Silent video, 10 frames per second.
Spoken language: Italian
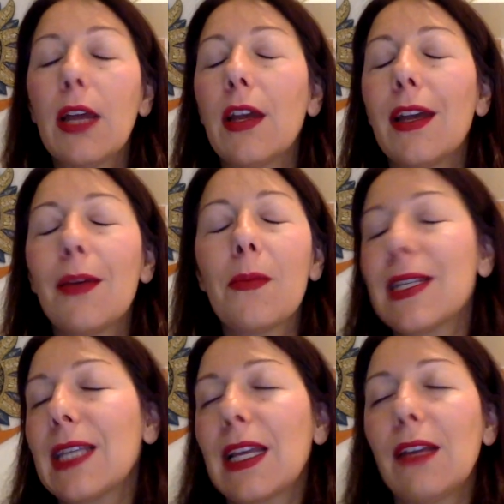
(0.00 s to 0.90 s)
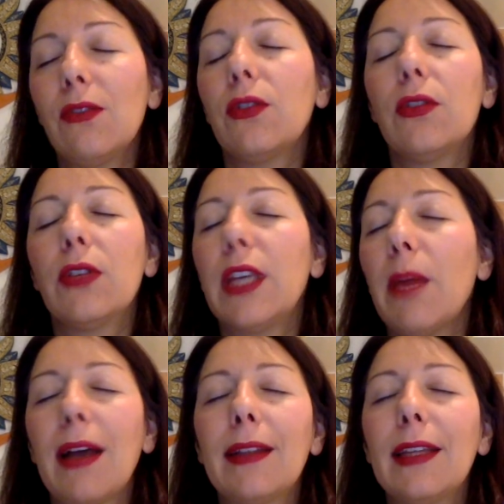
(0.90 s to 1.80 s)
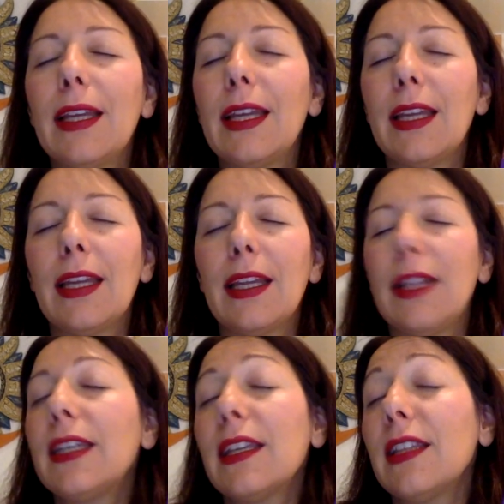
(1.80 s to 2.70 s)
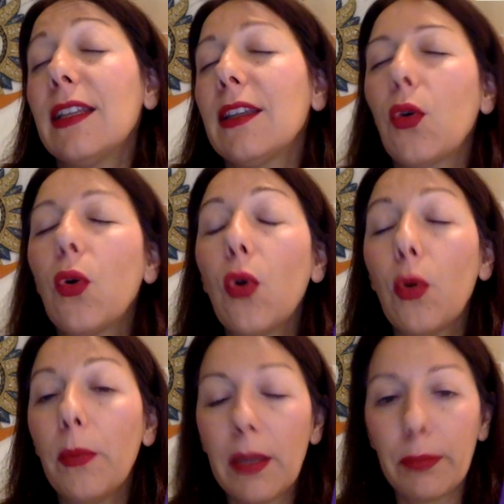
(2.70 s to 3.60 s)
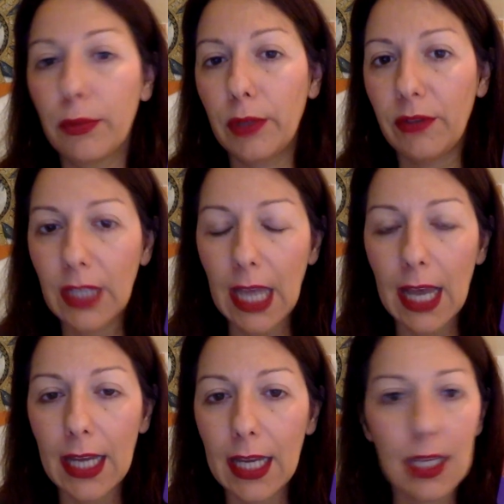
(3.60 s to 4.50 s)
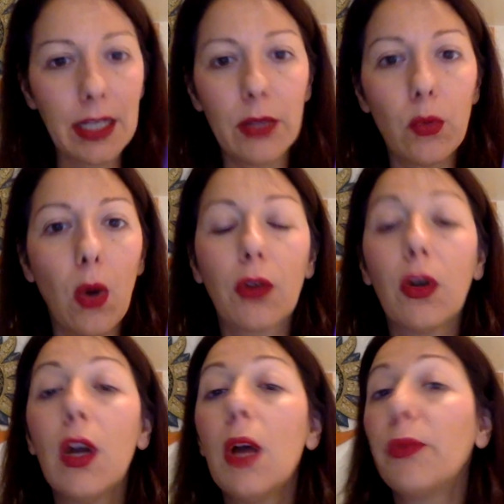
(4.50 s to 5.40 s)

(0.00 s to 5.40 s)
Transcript: eh, basta che lo, lo chiamate e gli chiedete come purificare il luogo.